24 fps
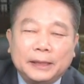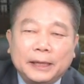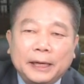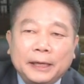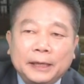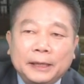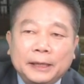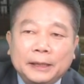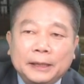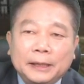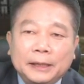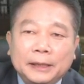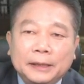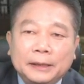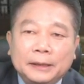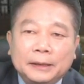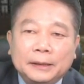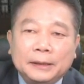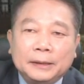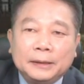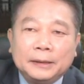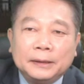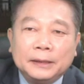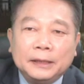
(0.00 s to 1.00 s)

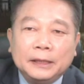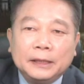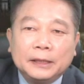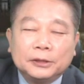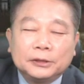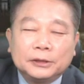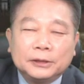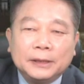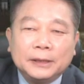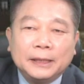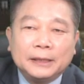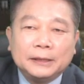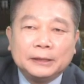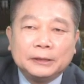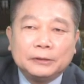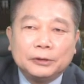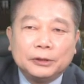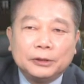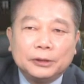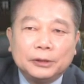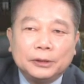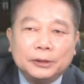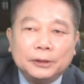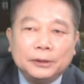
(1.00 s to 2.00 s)
개인의 것은
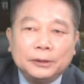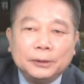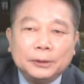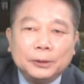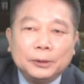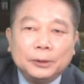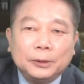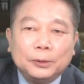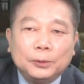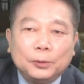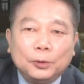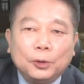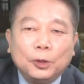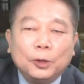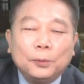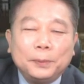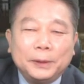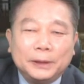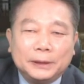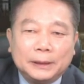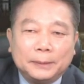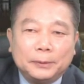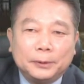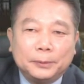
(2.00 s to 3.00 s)
아니고요,
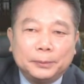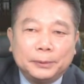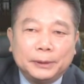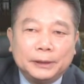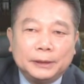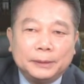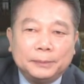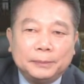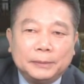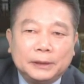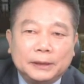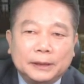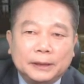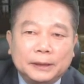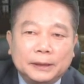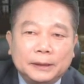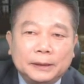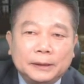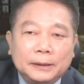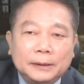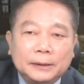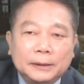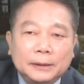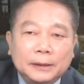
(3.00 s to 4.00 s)
농업회사
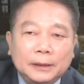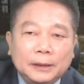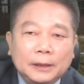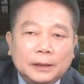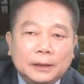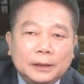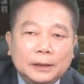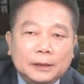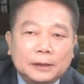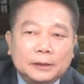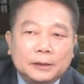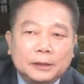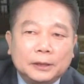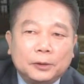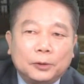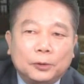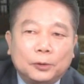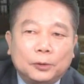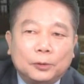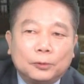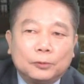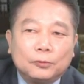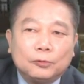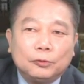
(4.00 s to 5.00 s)
법인입니다.
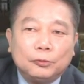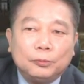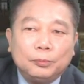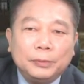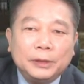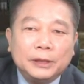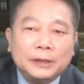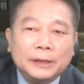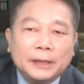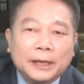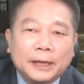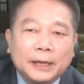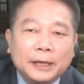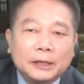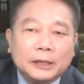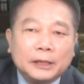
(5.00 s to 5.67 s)
그리고 국민은행의